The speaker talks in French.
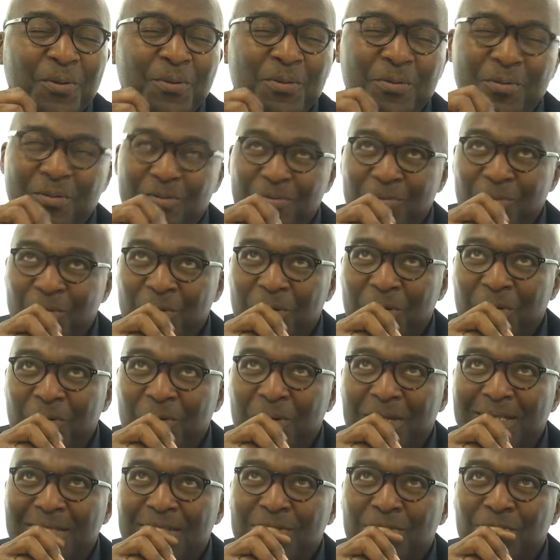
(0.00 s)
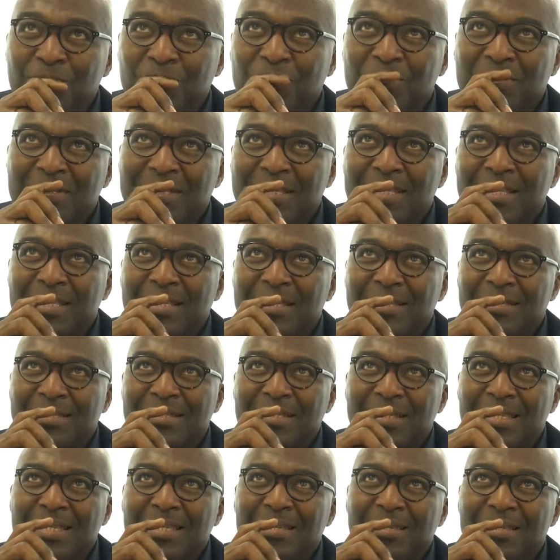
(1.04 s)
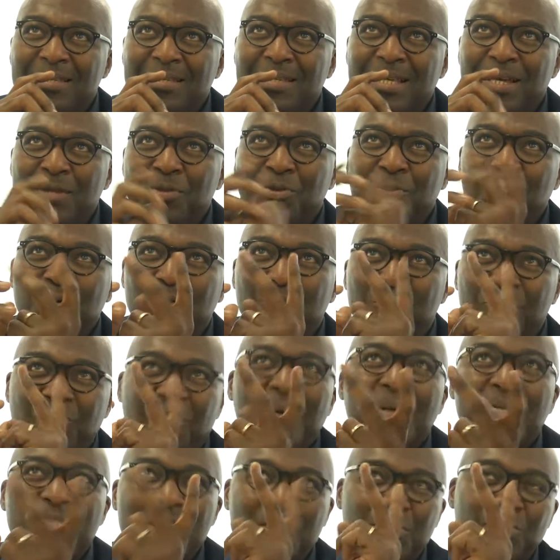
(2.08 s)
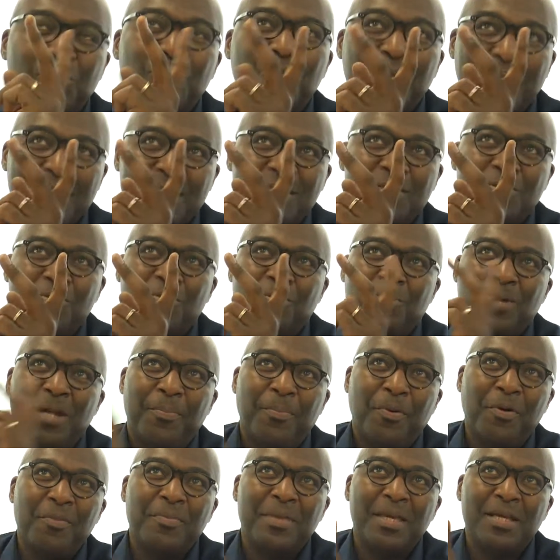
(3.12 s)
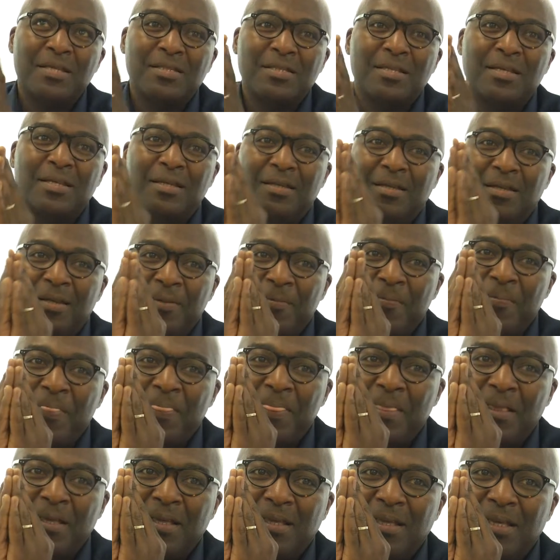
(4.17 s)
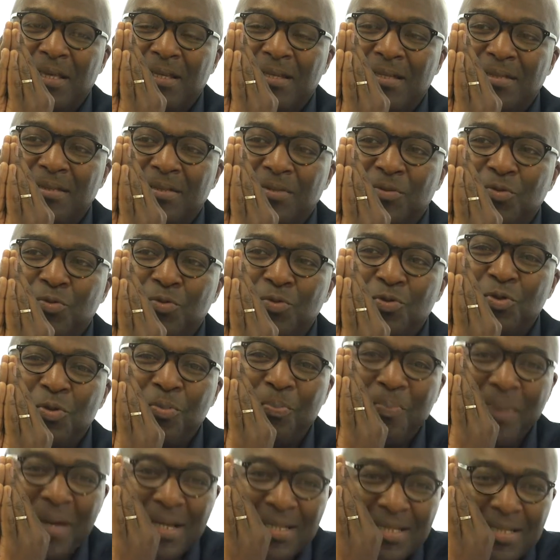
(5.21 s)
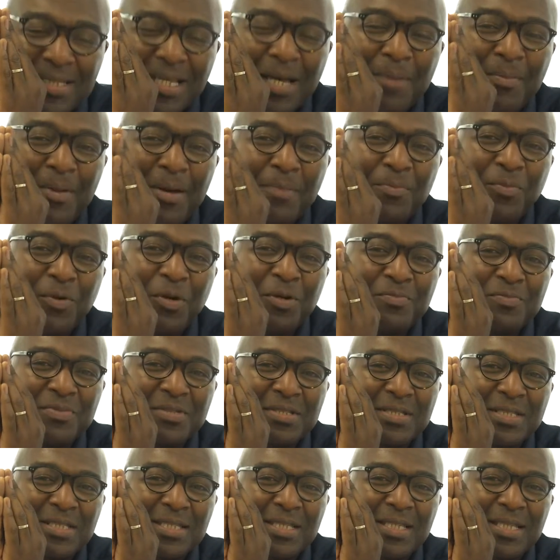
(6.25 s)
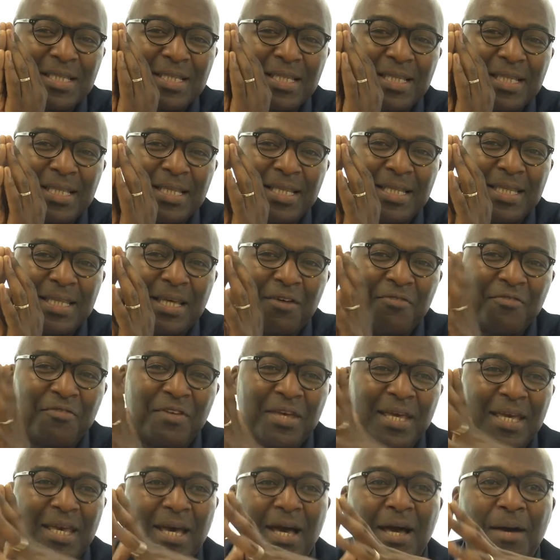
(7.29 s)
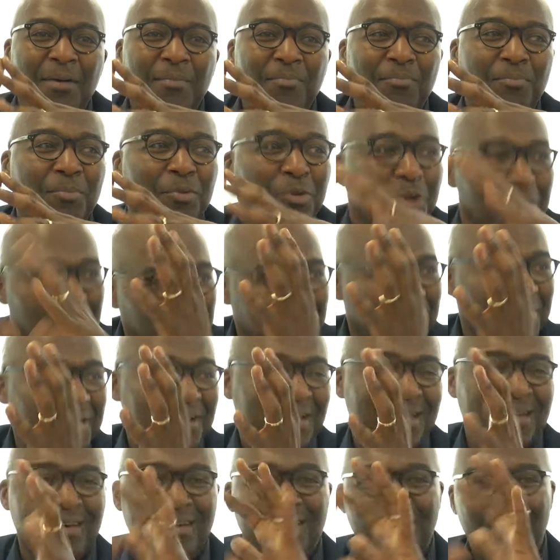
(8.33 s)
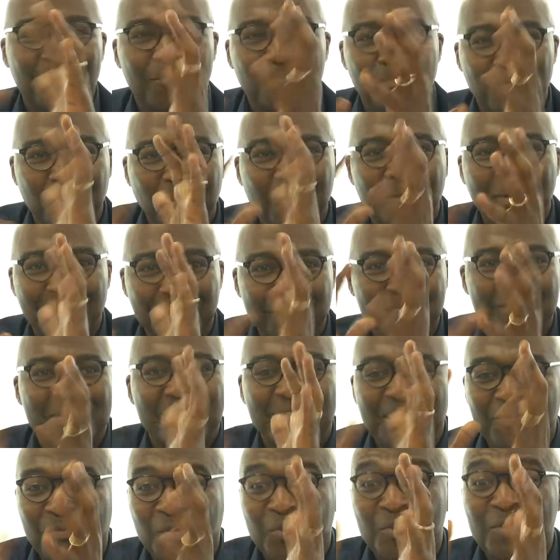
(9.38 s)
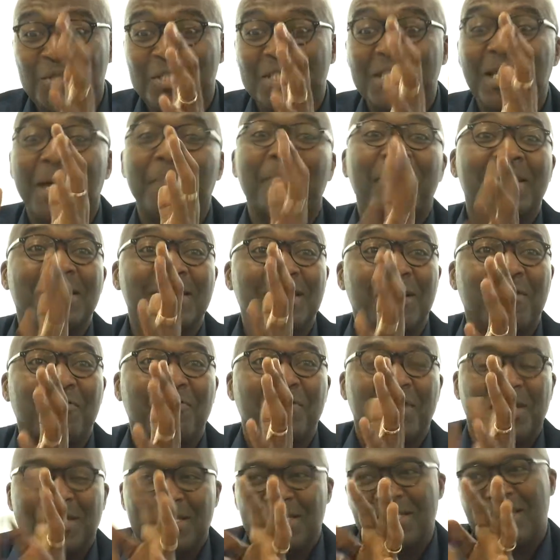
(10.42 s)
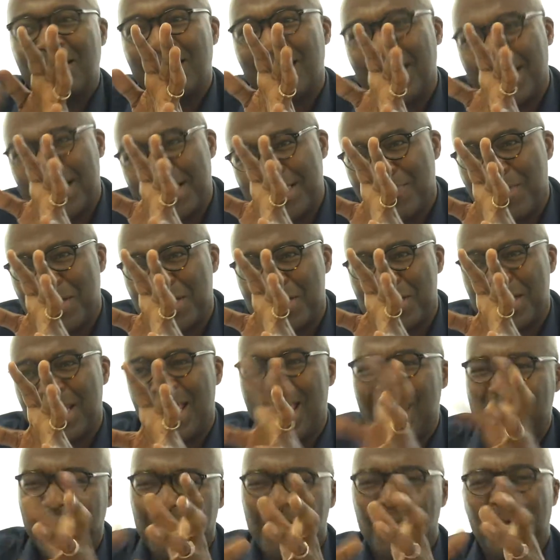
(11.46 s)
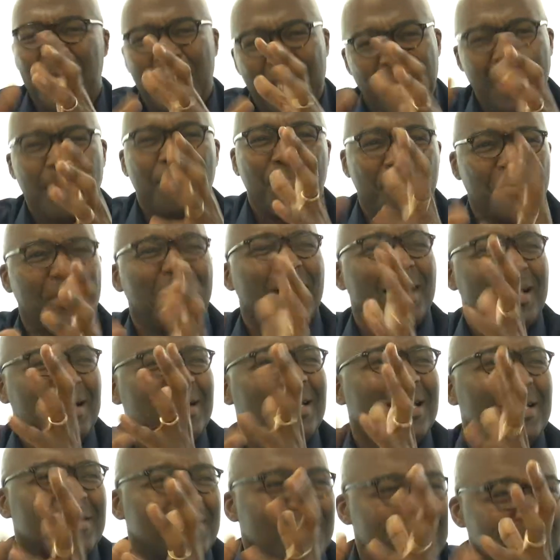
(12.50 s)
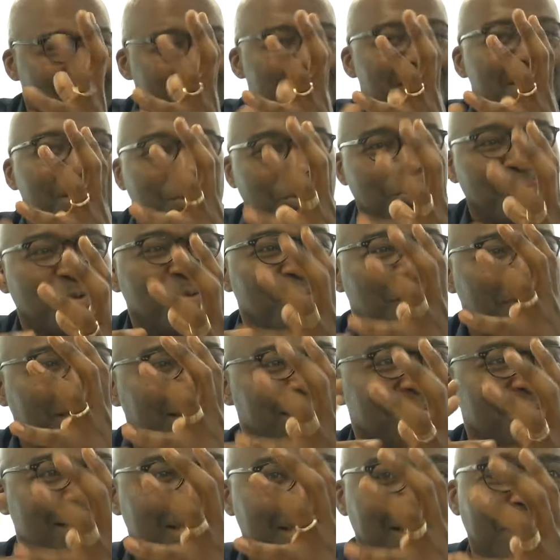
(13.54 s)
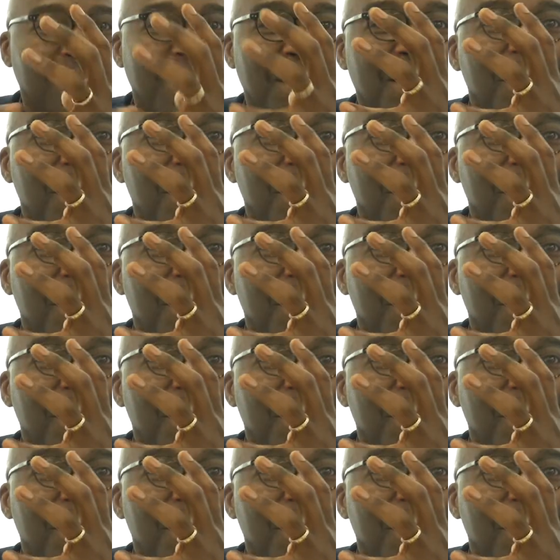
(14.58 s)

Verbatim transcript: Euh, oui, disons, ce qui, ce qui a deux, vraiment, j'ai deux questions. La première, c'est tout se passe quand même comme si il y avait un bloc, euh, un bloc épistémologique à préserver en disant il y a les imaginaires et puis il y a la science économique, etc.